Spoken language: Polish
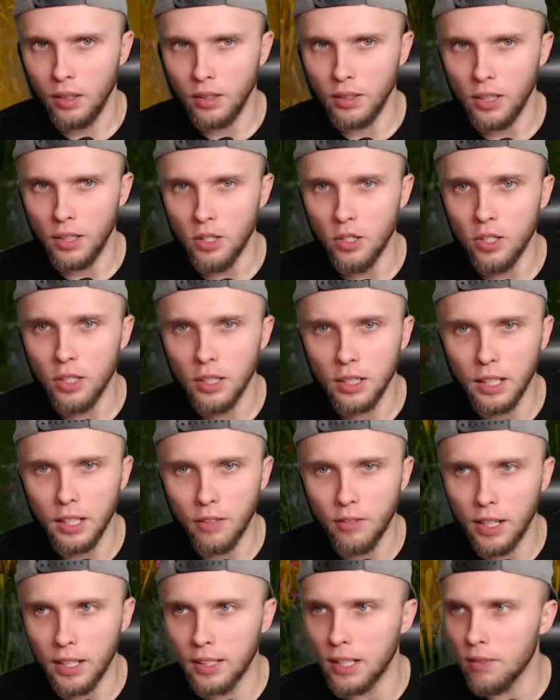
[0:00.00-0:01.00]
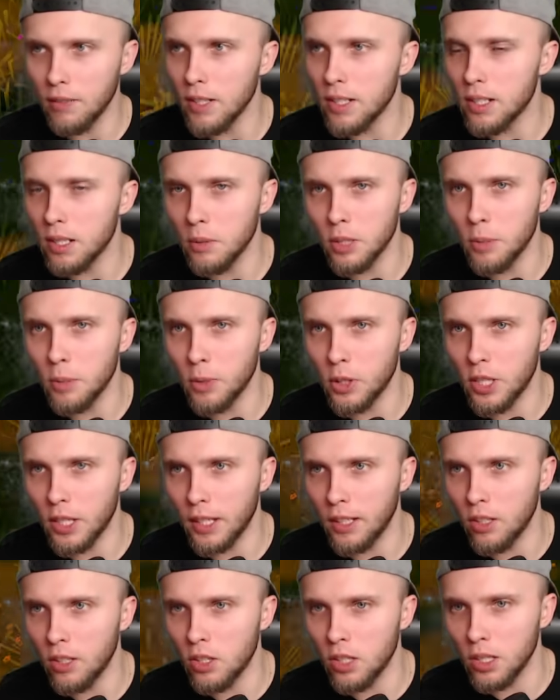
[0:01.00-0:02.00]
Jeszcze jeden kawałek drewna, zrobimy sobie
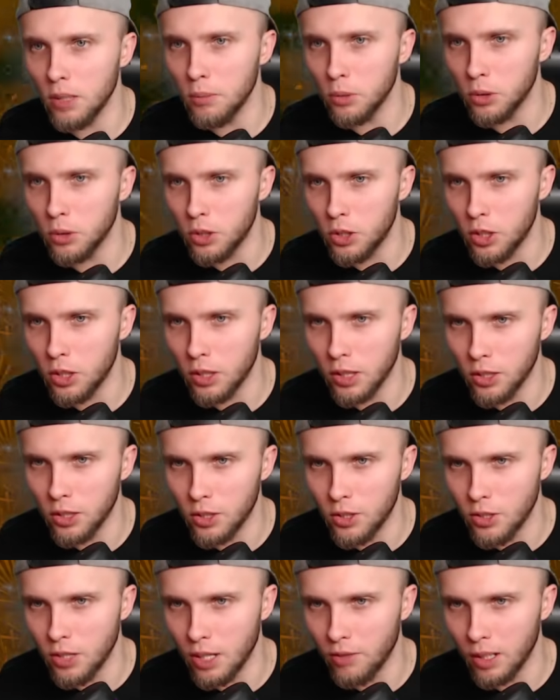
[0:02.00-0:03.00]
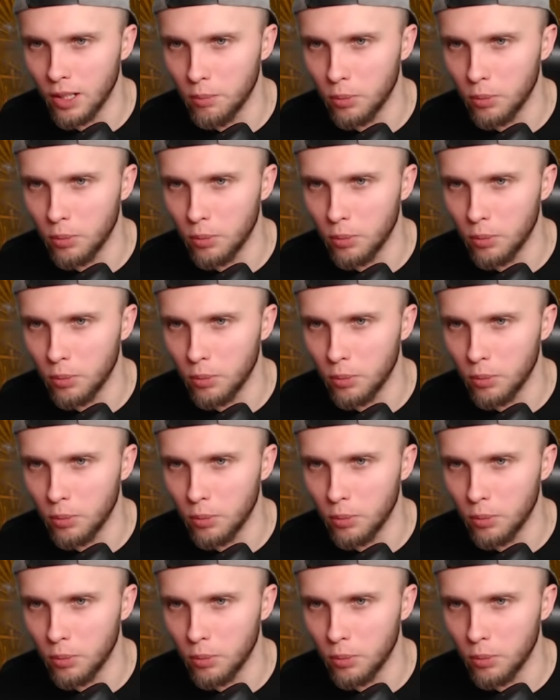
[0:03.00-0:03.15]
siekierę, żeby móc ścinać drzewa,